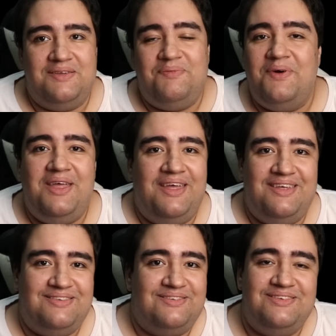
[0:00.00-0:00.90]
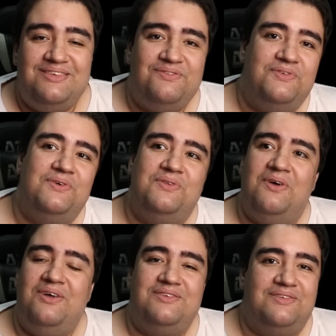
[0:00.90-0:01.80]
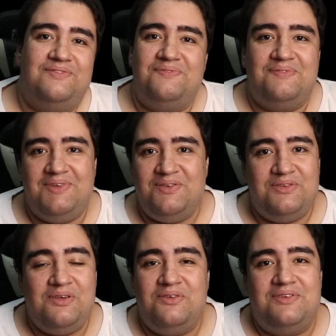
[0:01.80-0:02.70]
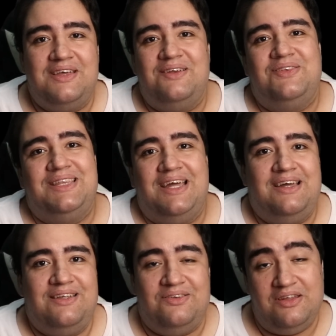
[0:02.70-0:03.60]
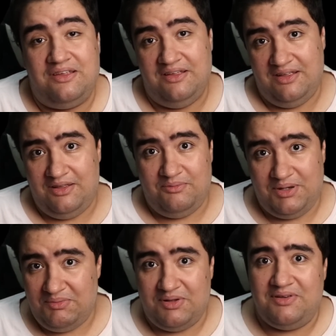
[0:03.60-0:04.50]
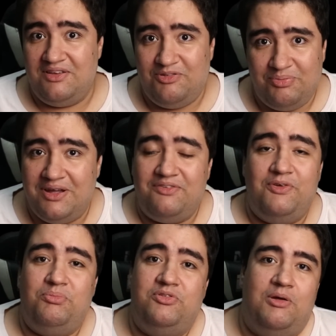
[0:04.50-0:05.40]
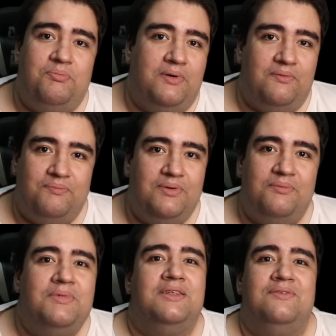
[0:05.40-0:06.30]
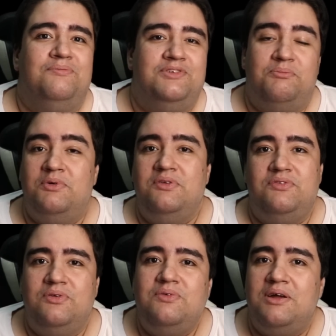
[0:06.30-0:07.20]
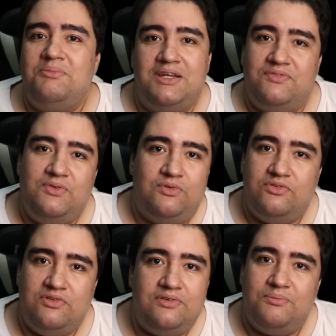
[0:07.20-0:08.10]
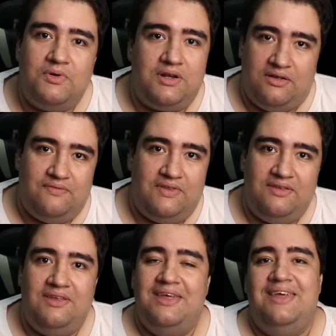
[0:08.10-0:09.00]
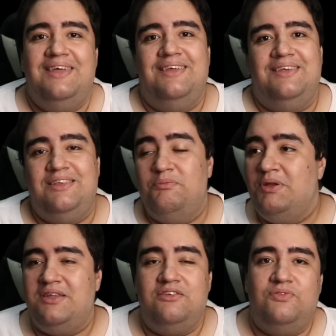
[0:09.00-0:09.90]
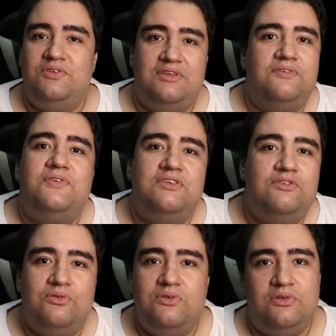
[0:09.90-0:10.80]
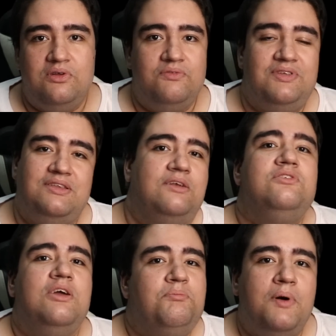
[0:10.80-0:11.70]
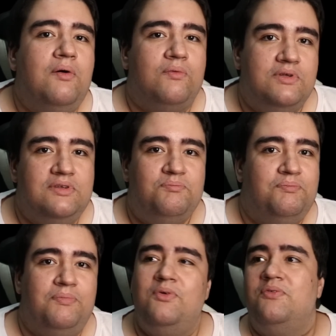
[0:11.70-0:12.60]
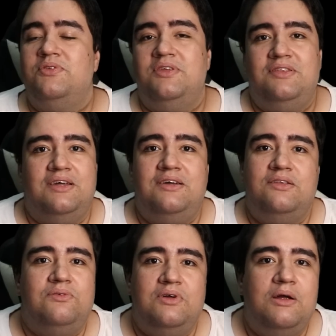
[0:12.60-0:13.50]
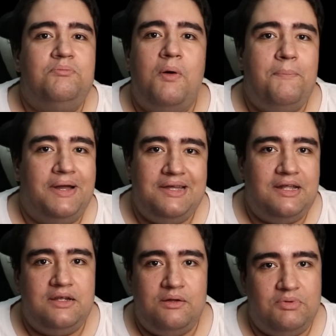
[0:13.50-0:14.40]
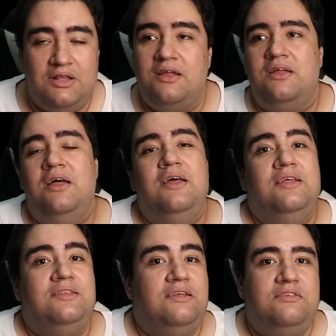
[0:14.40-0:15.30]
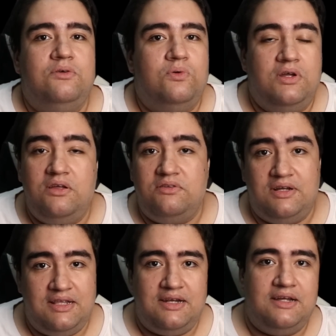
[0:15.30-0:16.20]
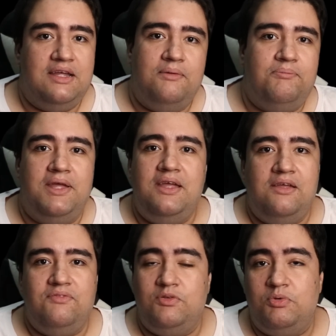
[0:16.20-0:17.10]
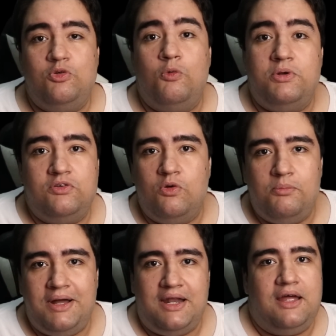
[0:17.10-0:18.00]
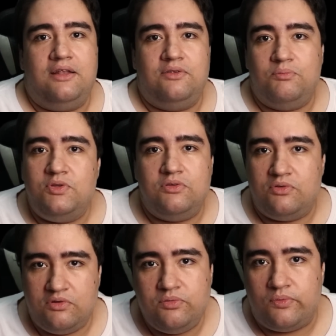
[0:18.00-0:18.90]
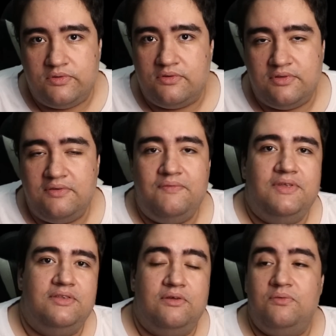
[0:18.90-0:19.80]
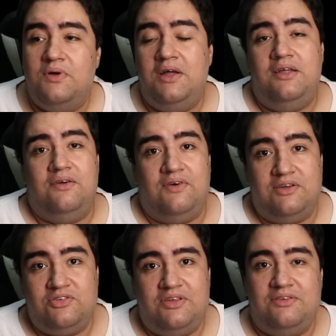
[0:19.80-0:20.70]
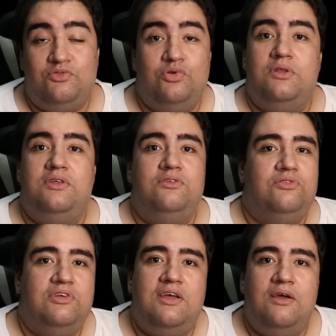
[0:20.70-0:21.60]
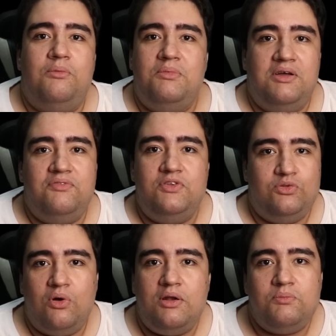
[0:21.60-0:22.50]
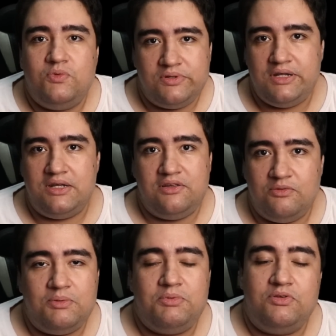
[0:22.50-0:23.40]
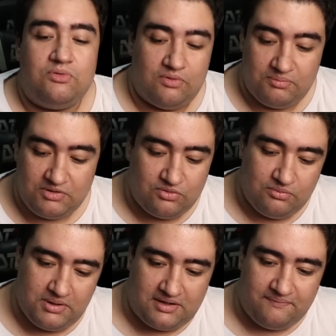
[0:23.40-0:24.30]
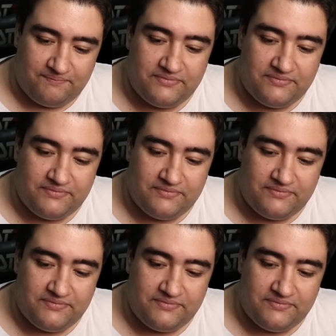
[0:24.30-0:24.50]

Que porra é essa? Onde já se viu? Nossa, meu Deus, que cara otário, né? Primeiro, né? Tipo, o cara foi pro Japão. Pô, mano, o Japão deve ser um lugar maravilhoso de se morar, né? independente de você estar tá na friend zone ou não, você tá no Japão. E, pô, você tá num lugar bom pra caramba. Lá tem segurança, a galera ganha bem, você pode comprar jogo barato e muitas outras coisas, né? Então, eu acho que só nisso já é uma vitória muito grande pra pessoa. Mas tudo bem.